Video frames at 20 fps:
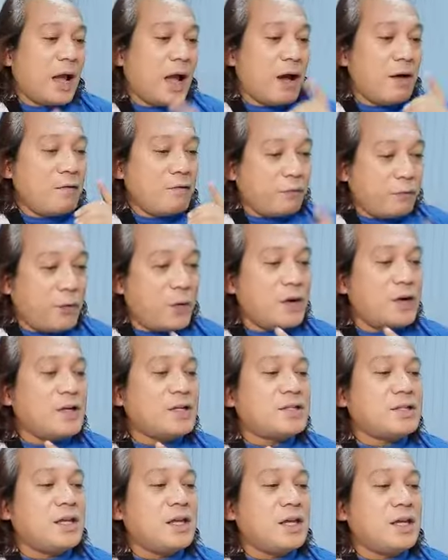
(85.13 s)
ang
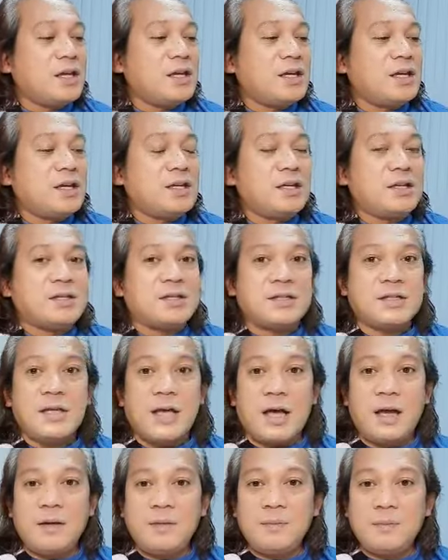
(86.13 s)
first is
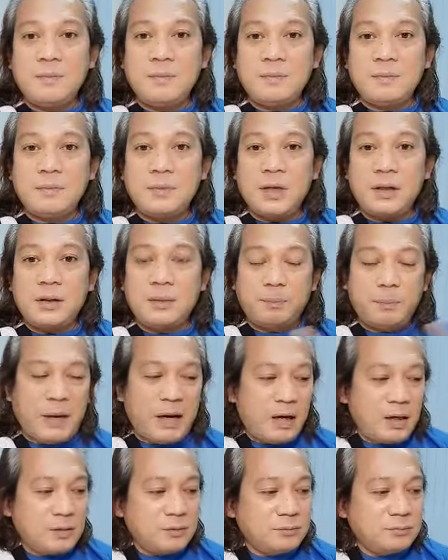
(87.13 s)
I'm
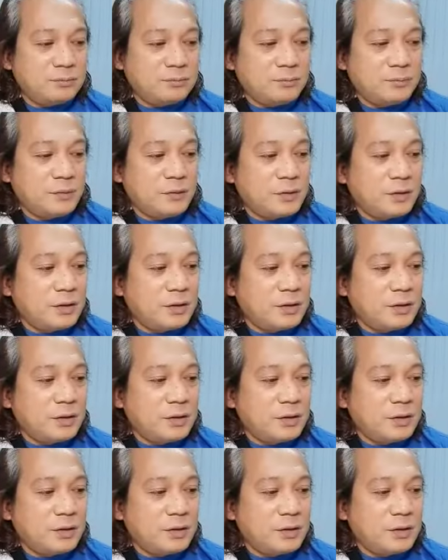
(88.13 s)
nagparang